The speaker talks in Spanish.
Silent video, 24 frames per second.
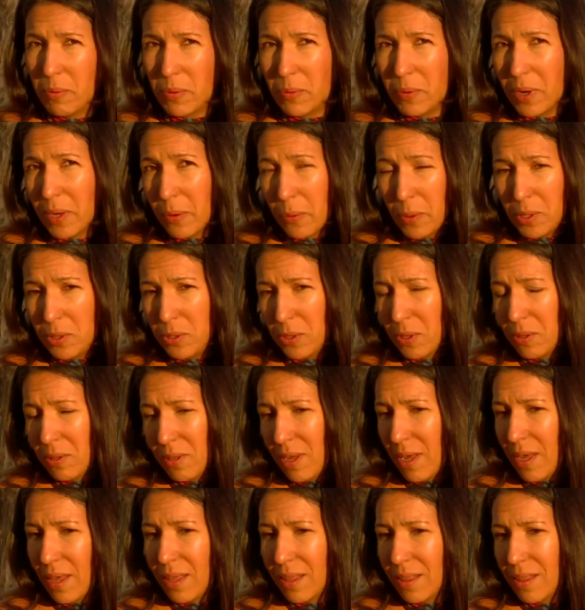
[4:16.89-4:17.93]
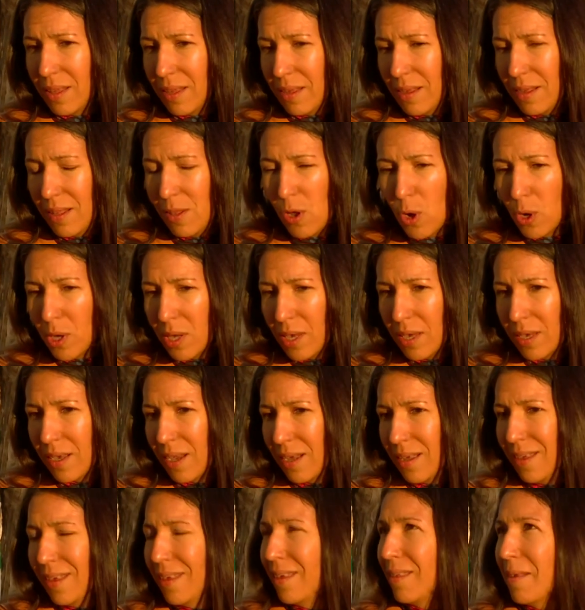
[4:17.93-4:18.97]
por una cuestión de,
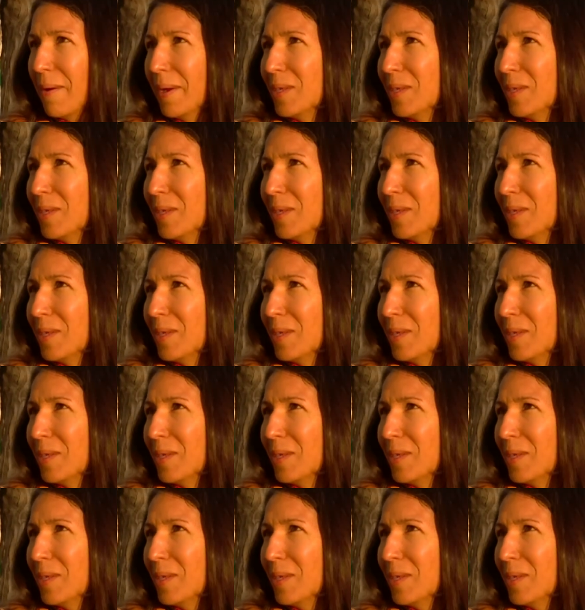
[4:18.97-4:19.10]
lógica, de,